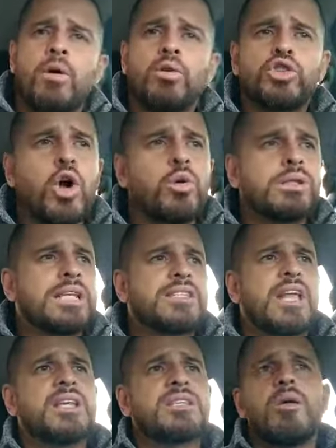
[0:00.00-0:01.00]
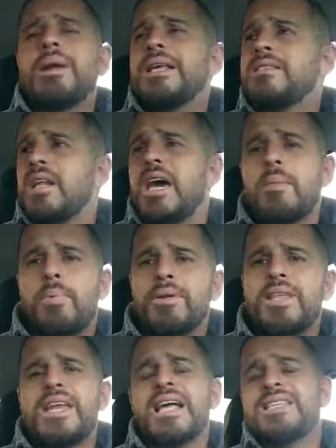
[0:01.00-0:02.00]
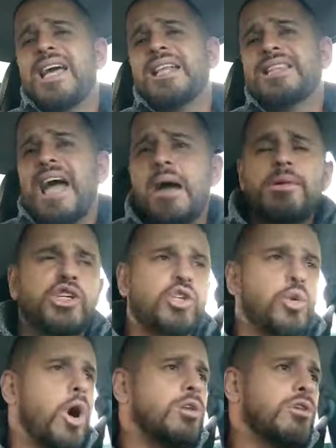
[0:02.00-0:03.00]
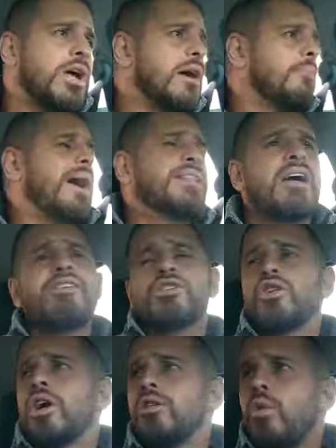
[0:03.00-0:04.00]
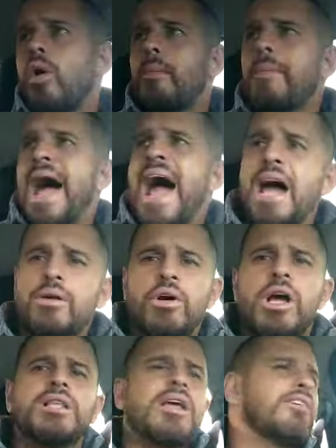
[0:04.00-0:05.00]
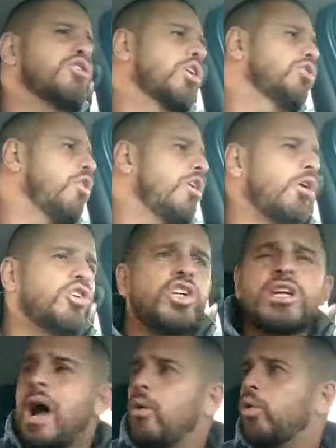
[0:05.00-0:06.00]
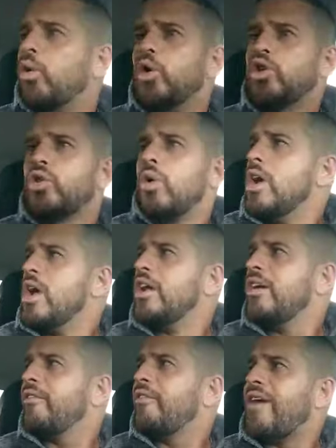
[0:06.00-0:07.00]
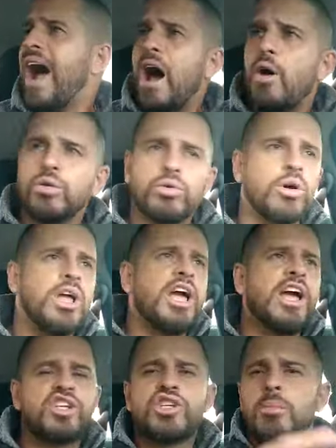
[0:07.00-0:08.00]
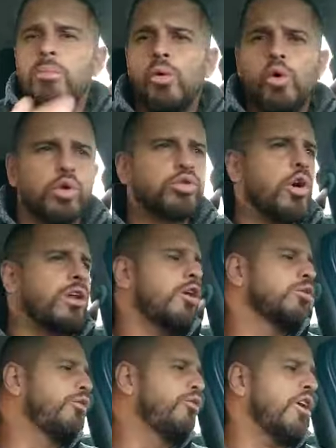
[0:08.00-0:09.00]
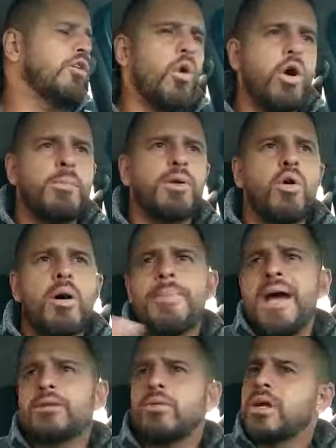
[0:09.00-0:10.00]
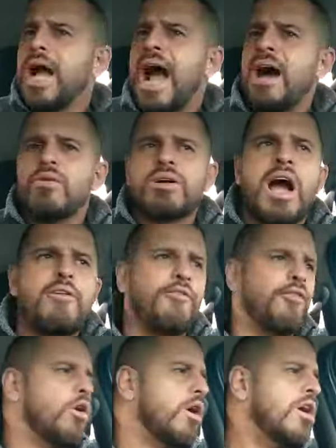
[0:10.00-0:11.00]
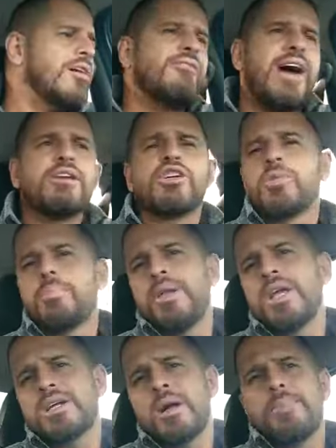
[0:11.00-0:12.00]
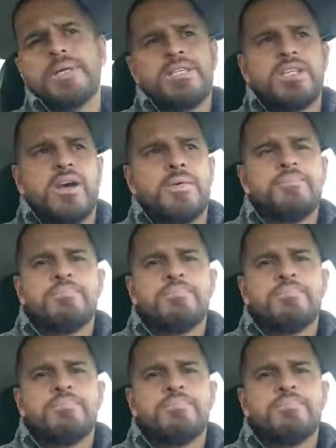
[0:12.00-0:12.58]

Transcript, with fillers: o jogo da seleção brasileira poderia ser até amistoso, mas tava jogando Romário, tava jogando Ronaldinho Gaúcho, Rivaldo, Edmundo, Ronaldo Fenômeno, Roberto Carlos, Cafu, vários pica, parceiro.